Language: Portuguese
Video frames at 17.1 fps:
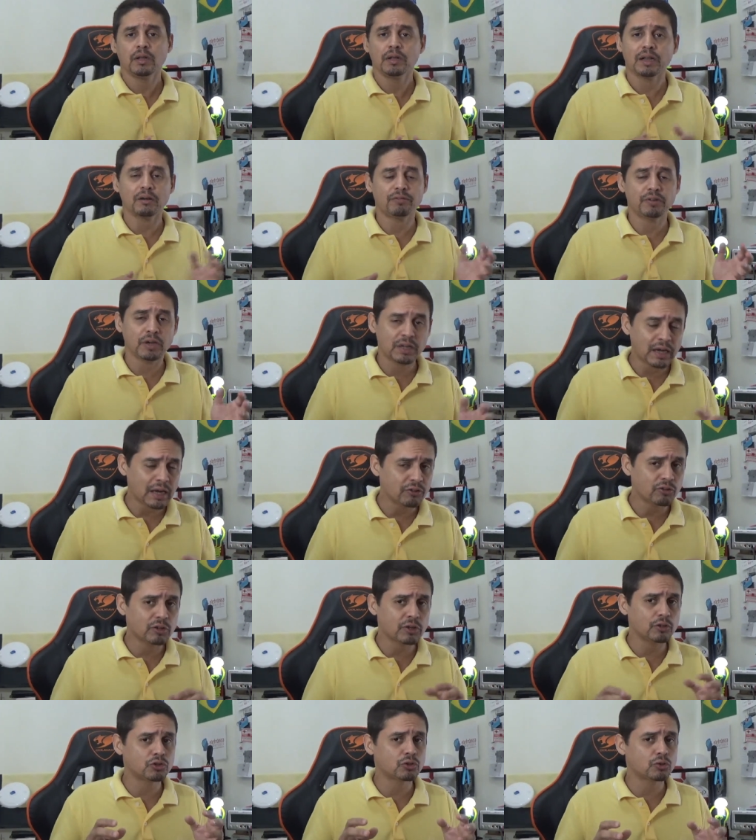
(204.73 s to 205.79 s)
Na verdade, o
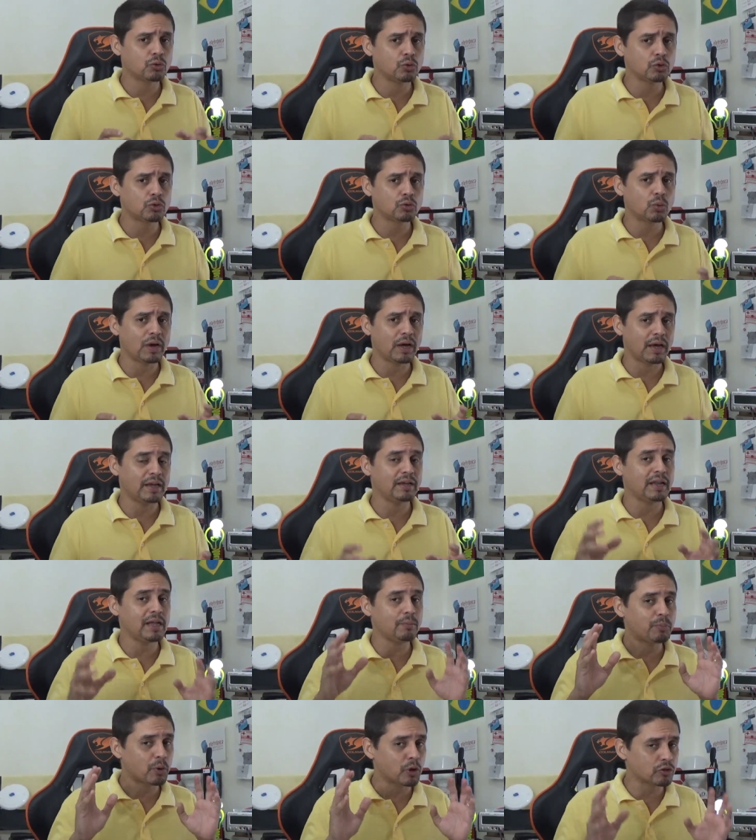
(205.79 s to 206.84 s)
que eu escuto é, e
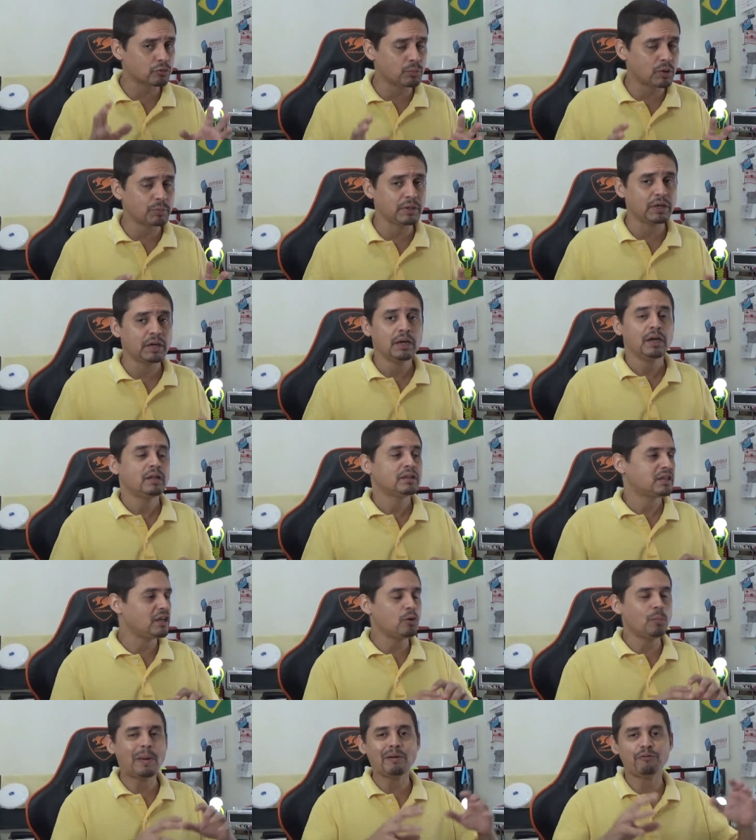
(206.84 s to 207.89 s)
nem próximo a mim,
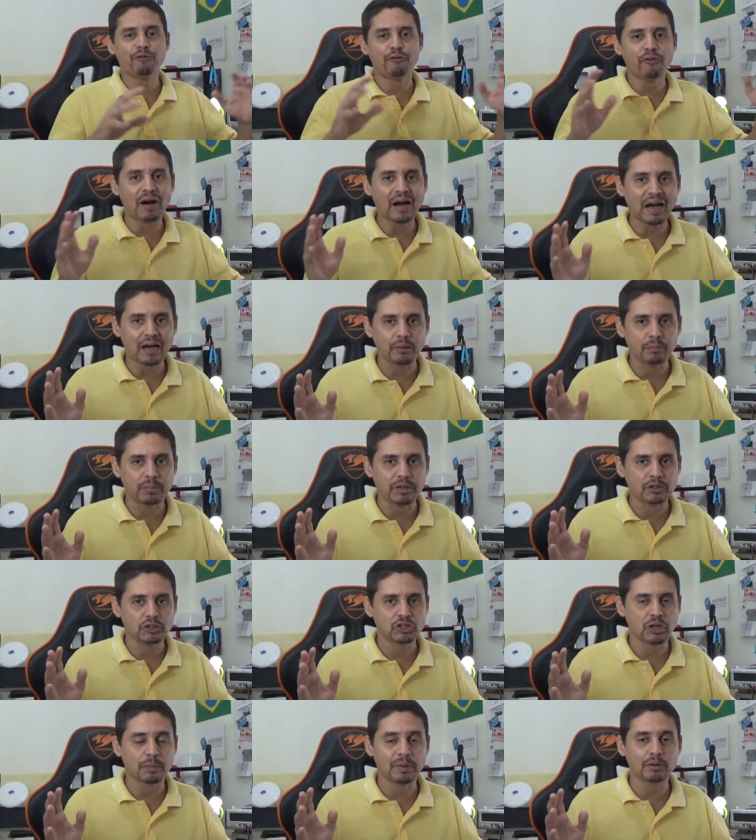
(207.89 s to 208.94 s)
tem uma farm,
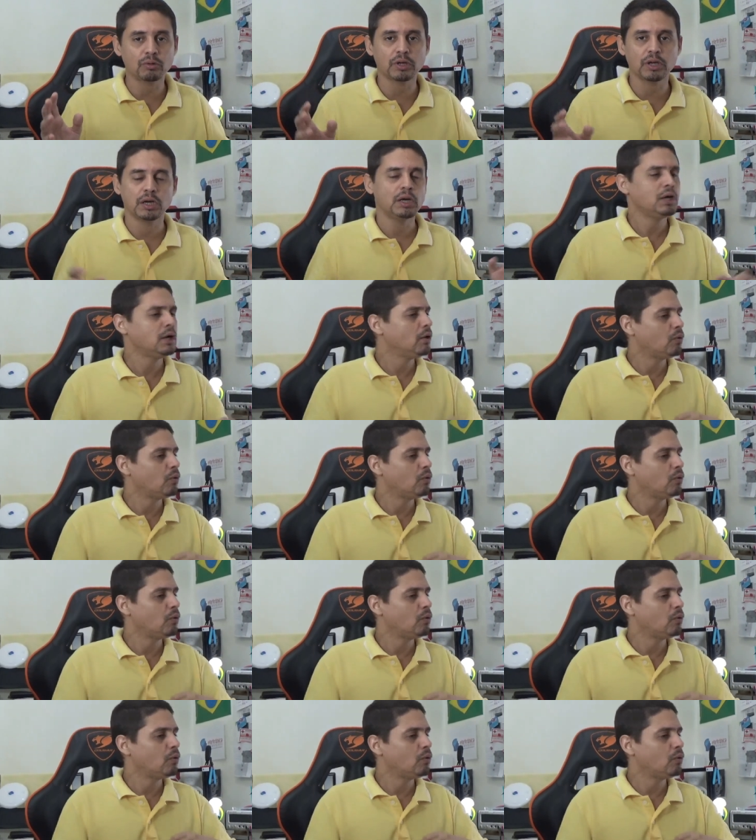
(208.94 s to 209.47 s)
chamado o quê?